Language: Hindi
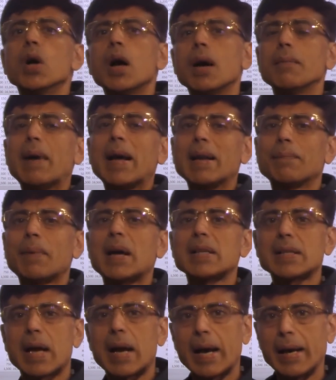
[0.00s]
हमारे
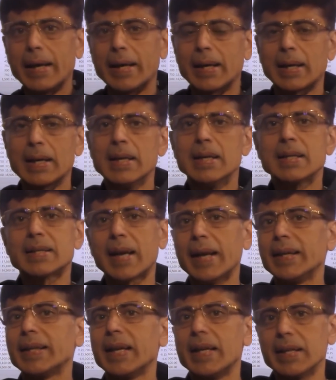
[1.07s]
पास हायर
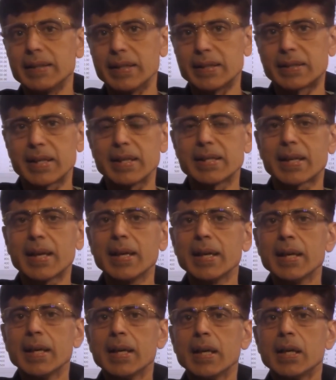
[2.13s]
साइड के रेजिस्टेंस हैं
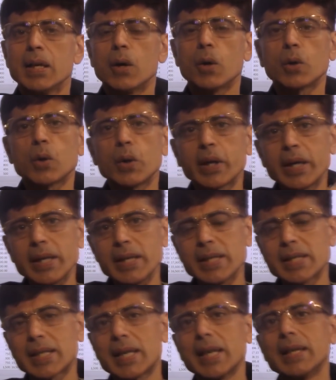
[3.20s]
क्योंकि
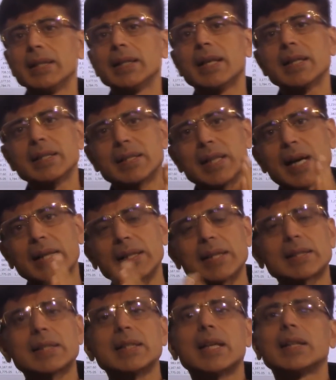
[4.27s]
इसके अंदर ज़्यादा
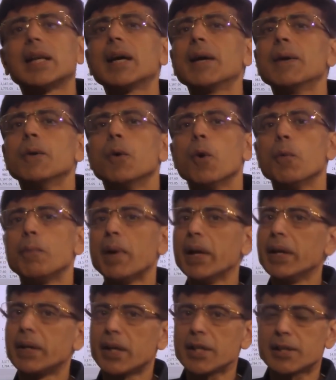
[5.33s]
से ज़्यादा ओपन
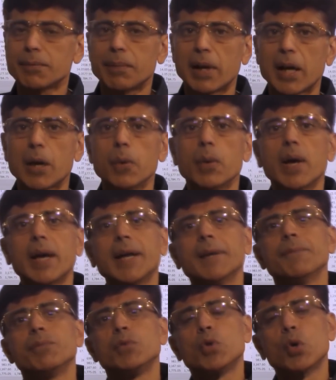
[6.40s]
इंटरेस्ट बना हुआ है
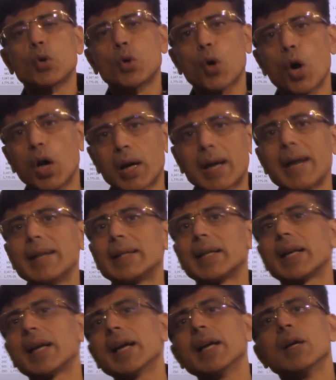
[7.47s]
जो कॉल
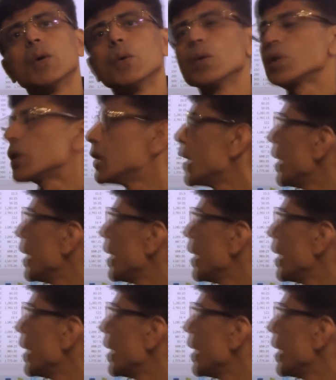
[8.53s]
राइटर है उसने